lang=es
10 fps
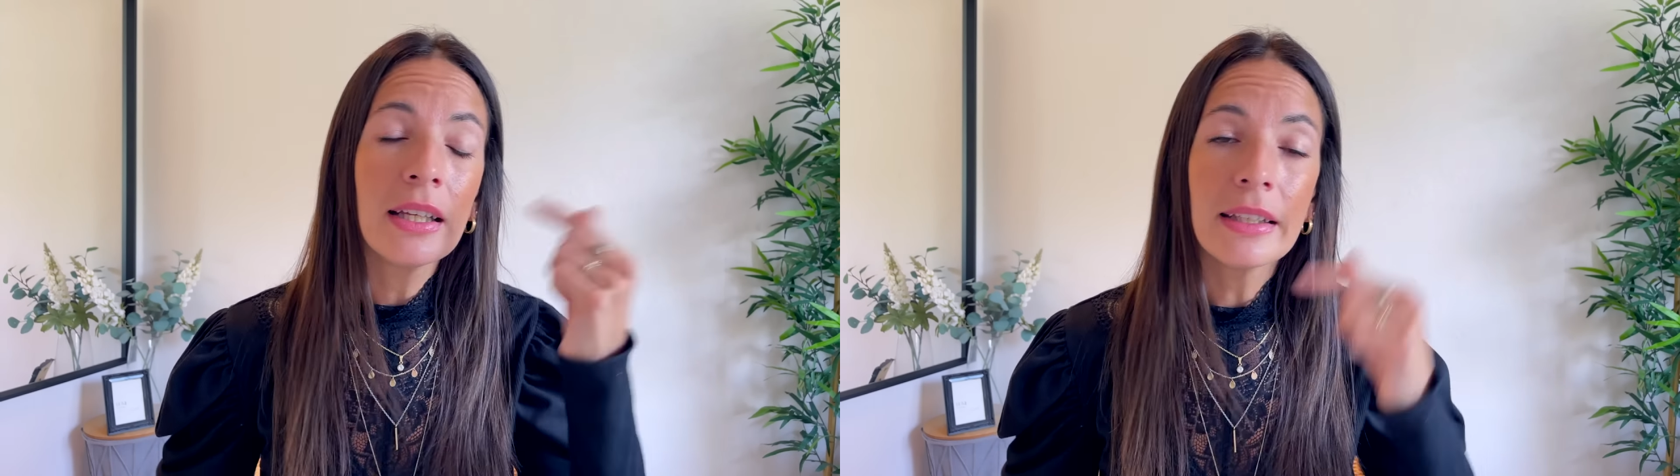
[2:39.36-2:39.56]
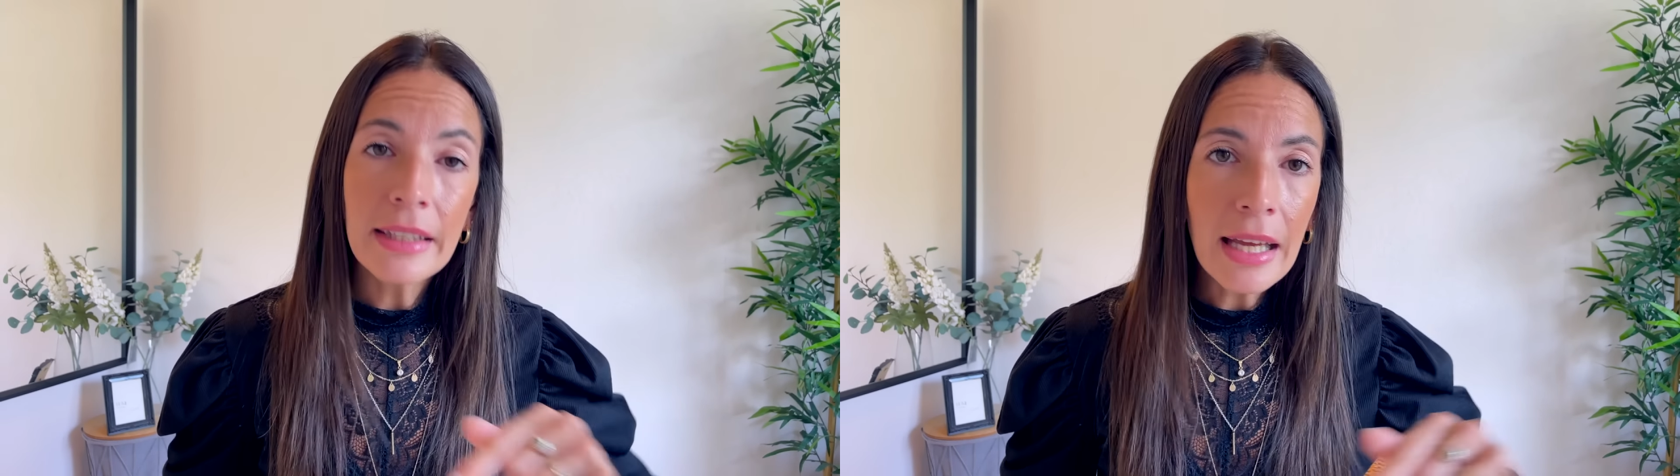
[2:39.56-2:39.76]

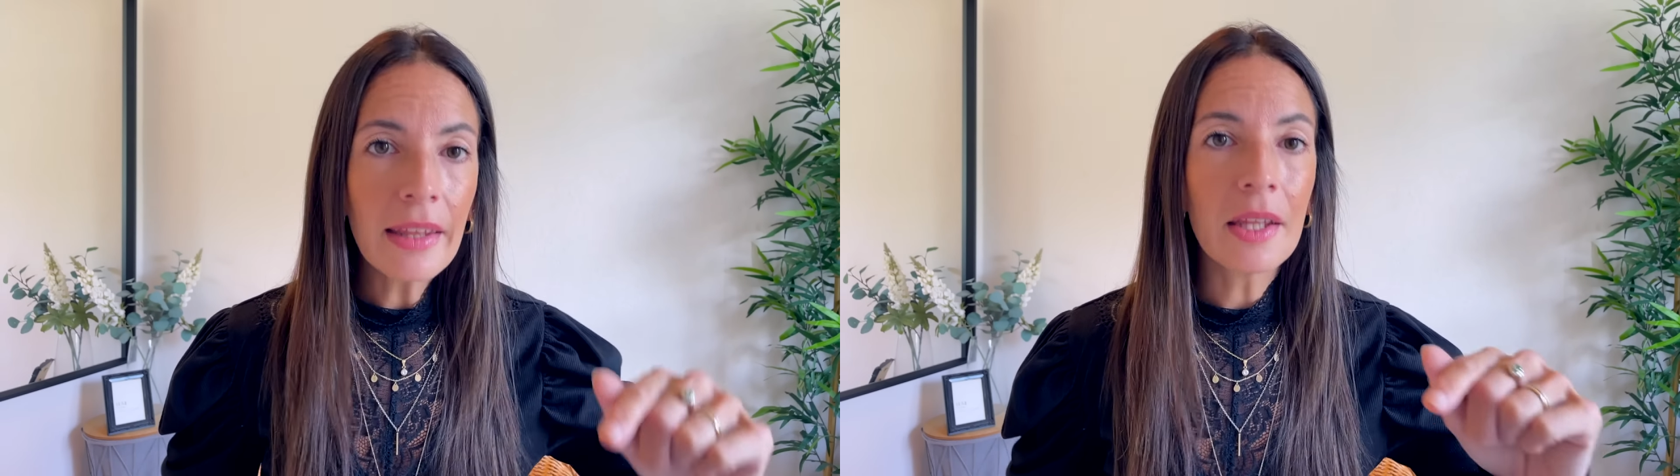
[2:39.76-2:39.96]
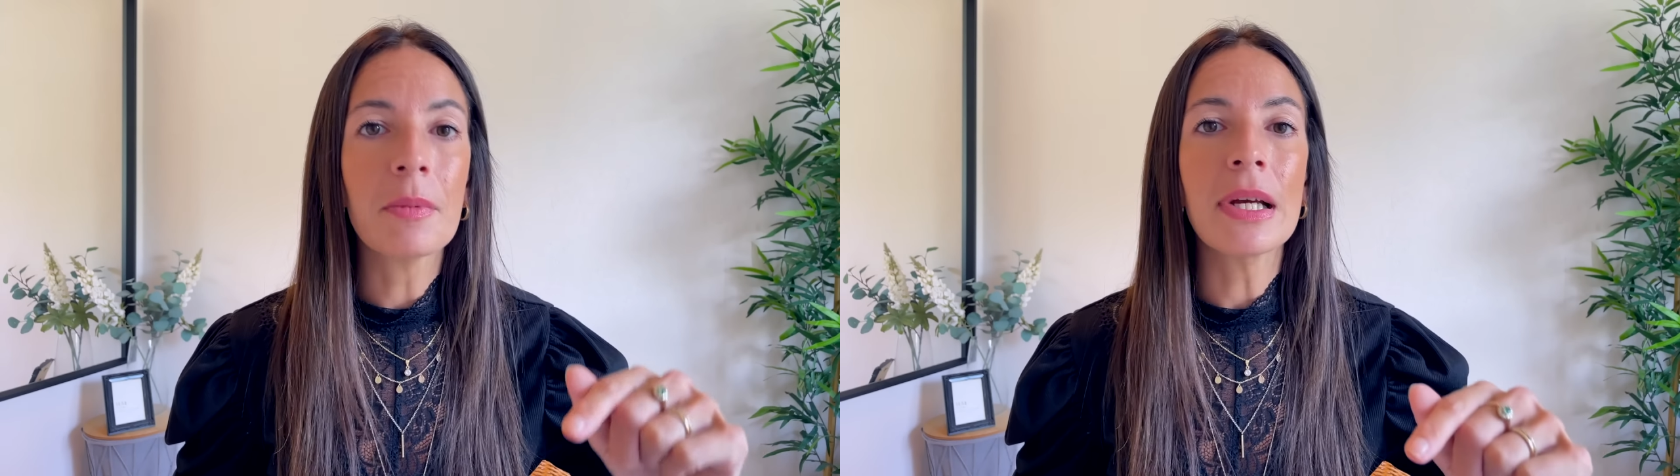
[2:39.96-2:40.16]
y
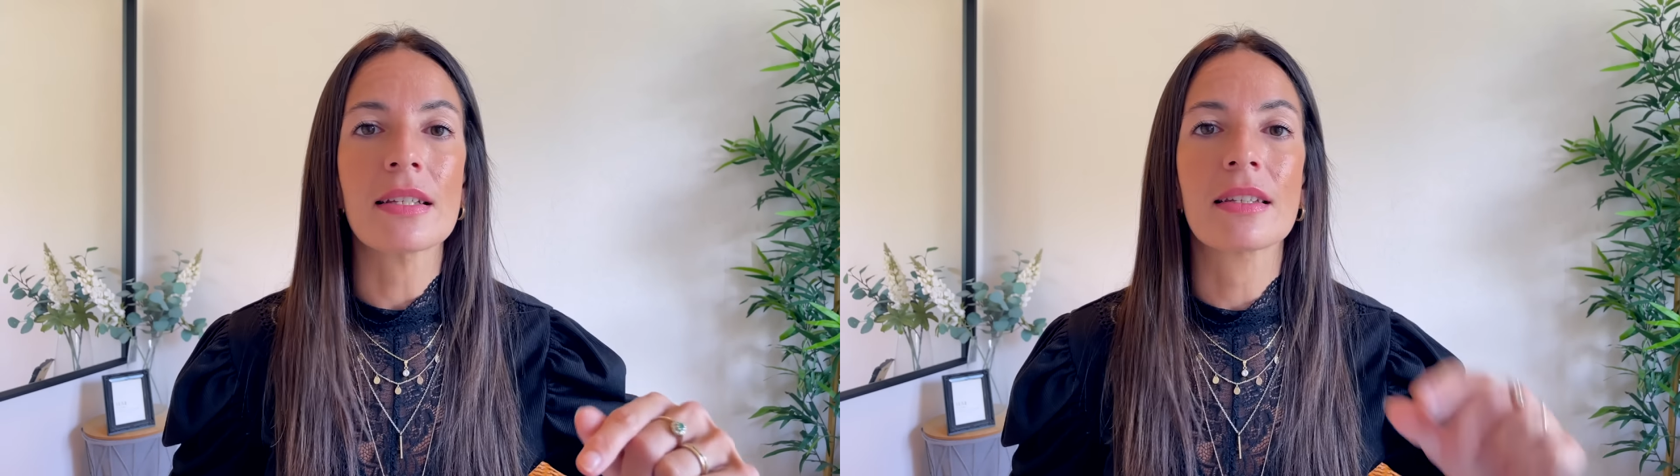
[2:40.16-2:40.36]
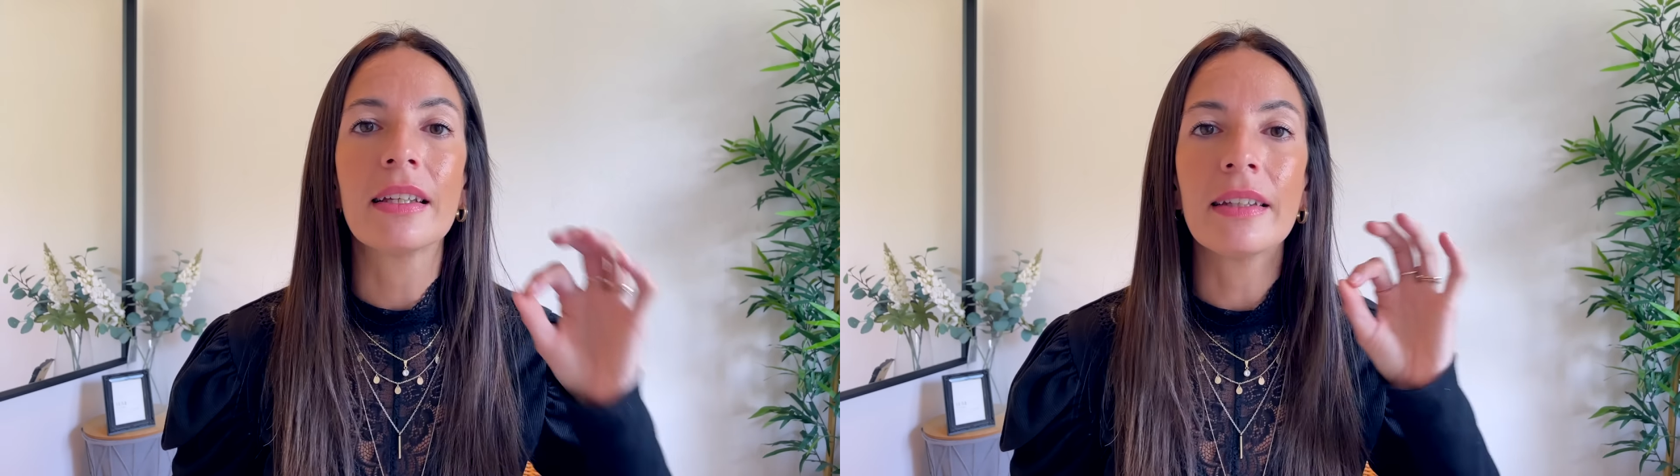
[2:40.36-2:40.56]
además
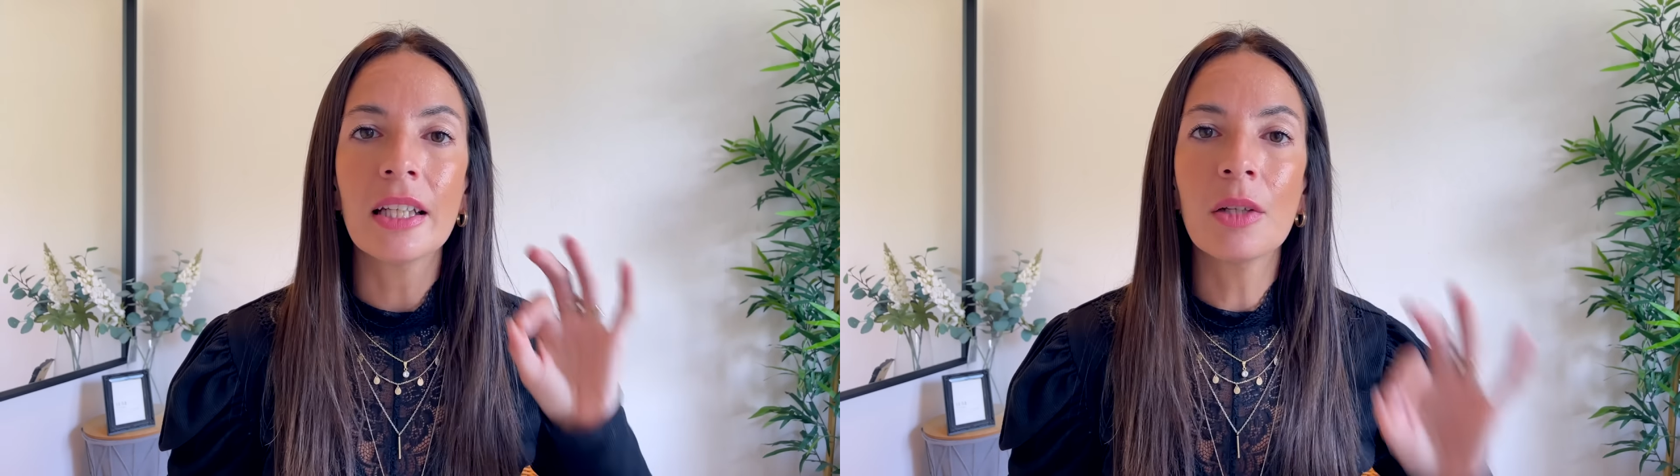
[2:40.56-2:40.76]
que tienen